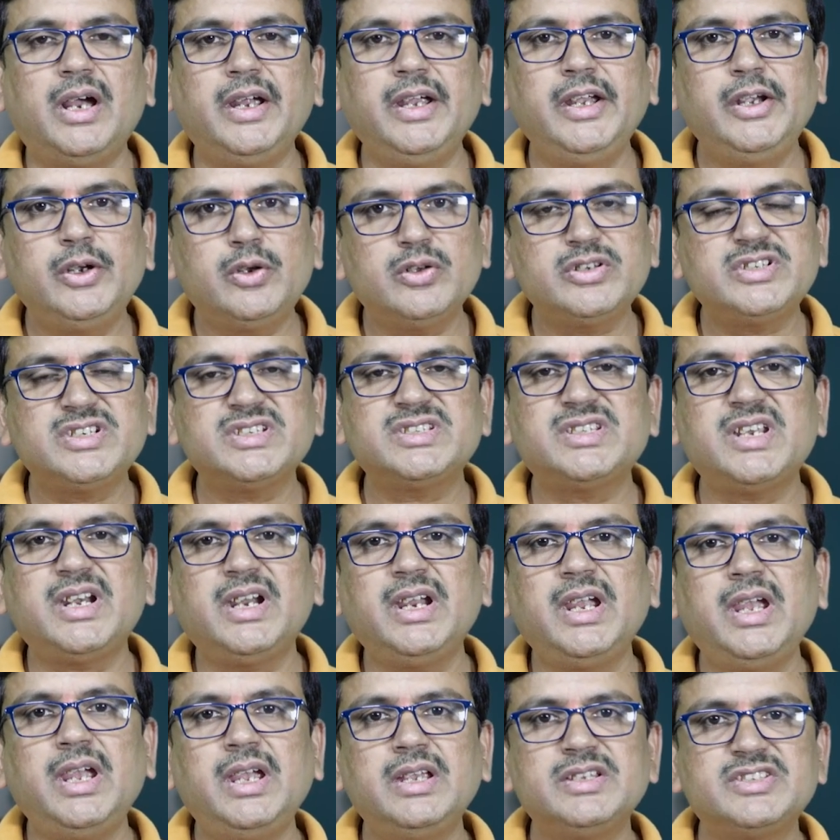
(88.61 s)
ఇటు
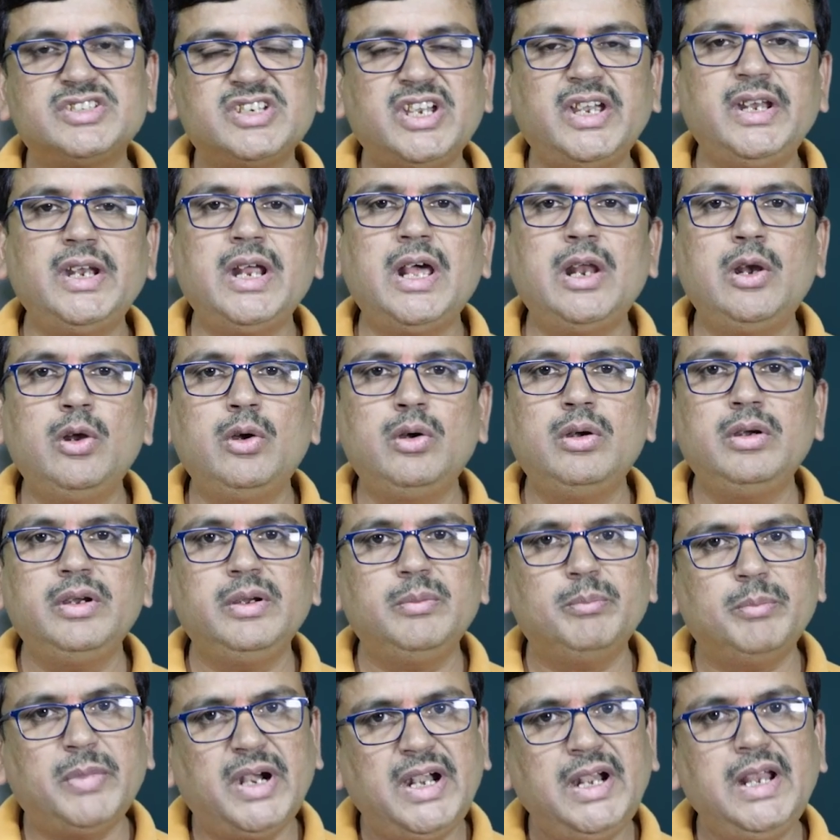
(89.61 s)
వచ్చేసరికి చైనాలో
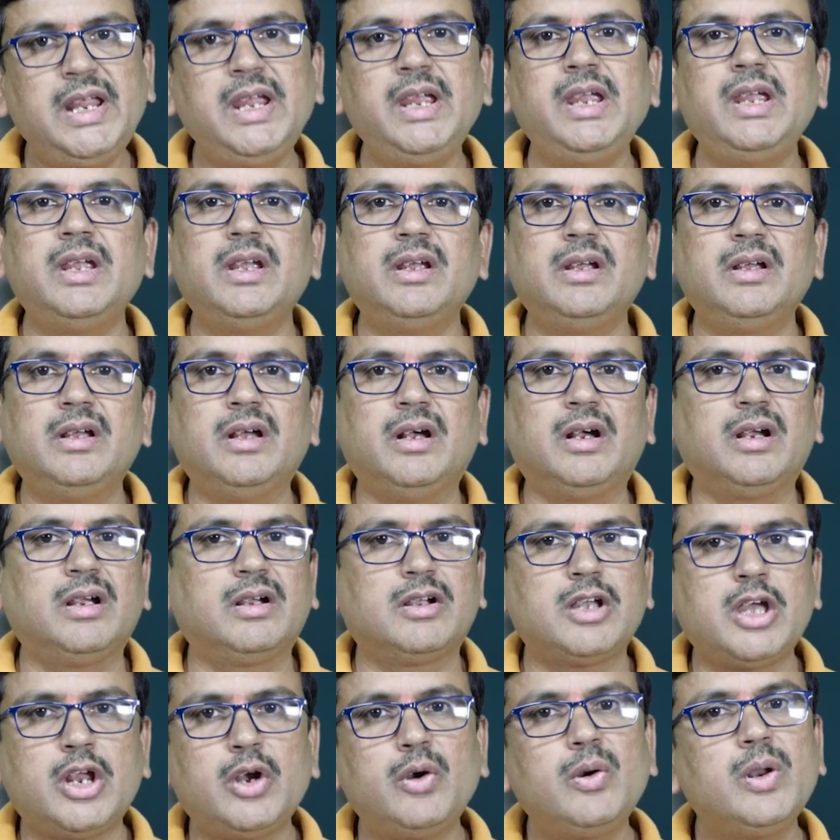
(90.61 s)
మళ్ళీ
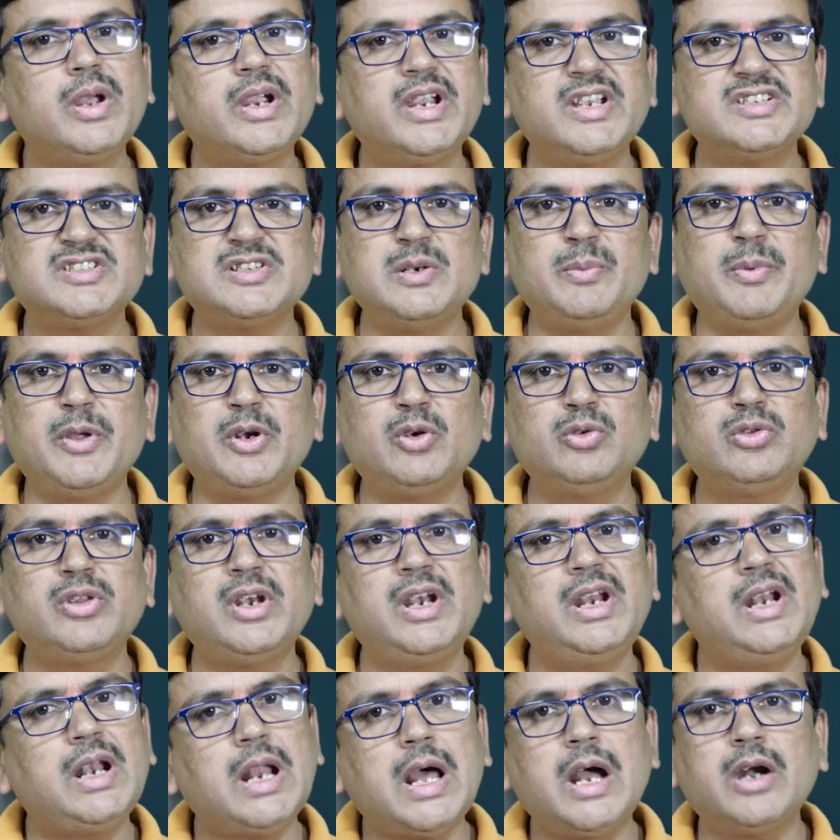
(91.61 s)
కరోనా కేసులు
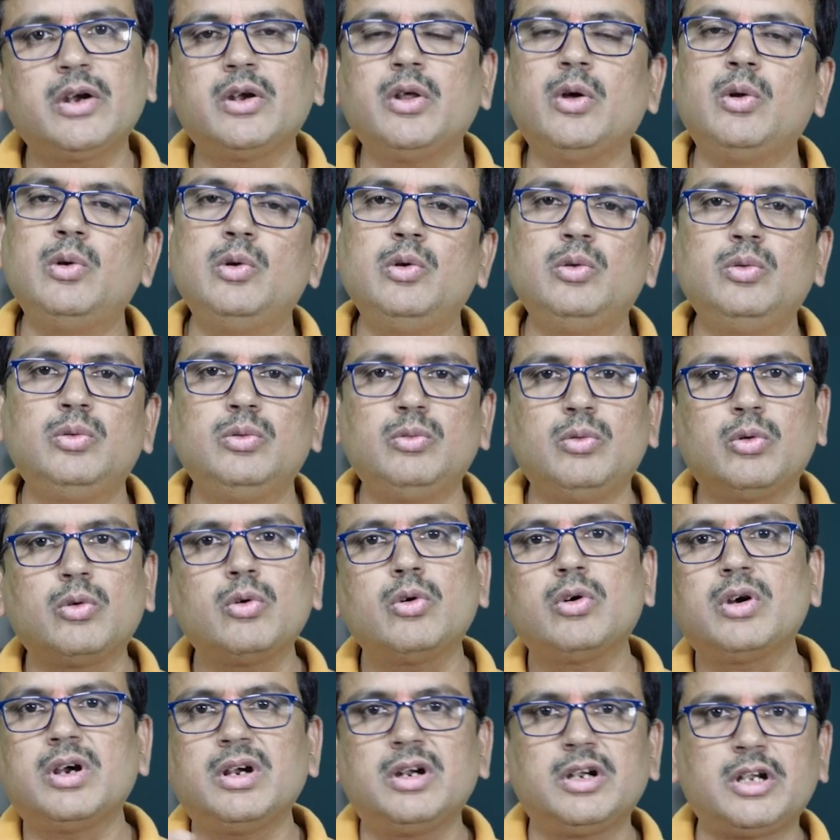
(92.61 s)
పెరుగుతున్నాయి లాక్డౌన్లు
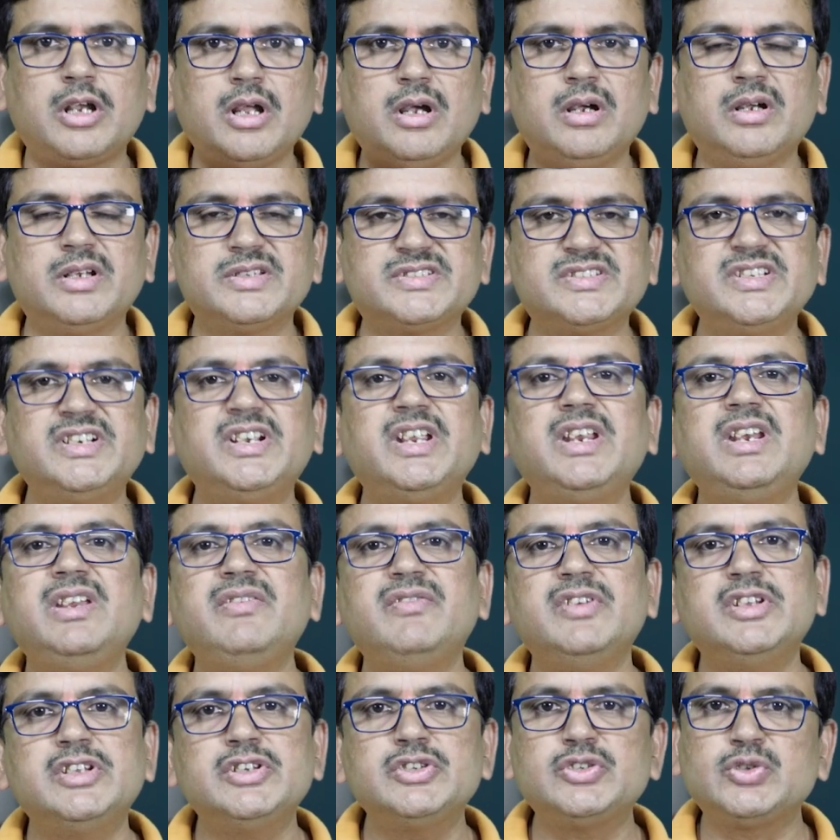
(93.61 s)
ఒక్కొక్క సిటీని
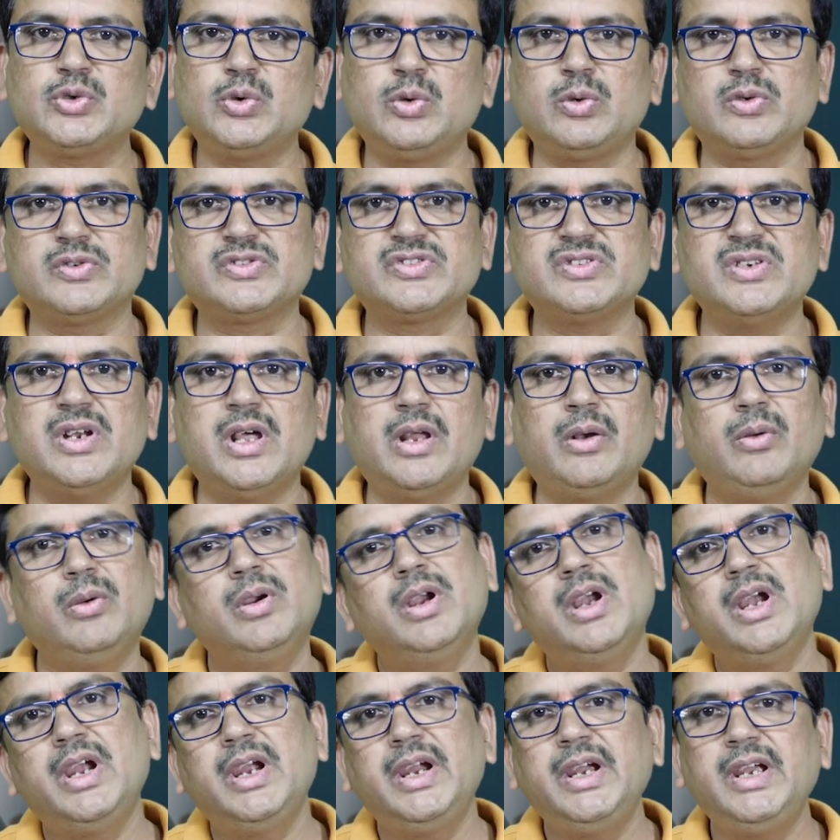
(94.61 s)
విధించుకుంటూ వస్తున్నారు
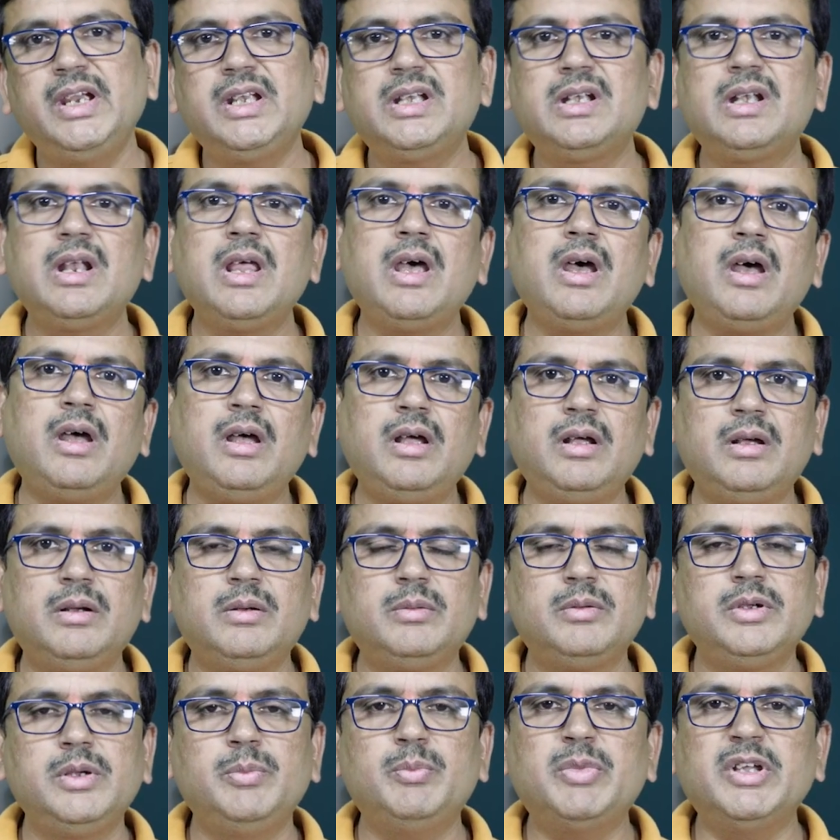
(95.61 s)
ఇట్లా
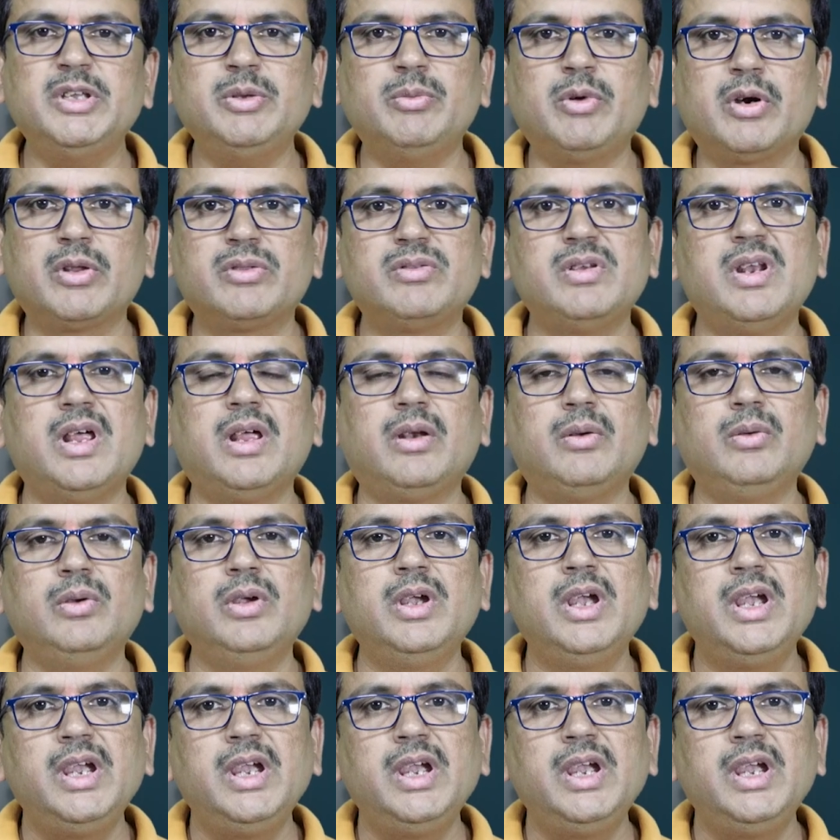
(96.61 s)
ఇబ్బంది పడుతున్నారు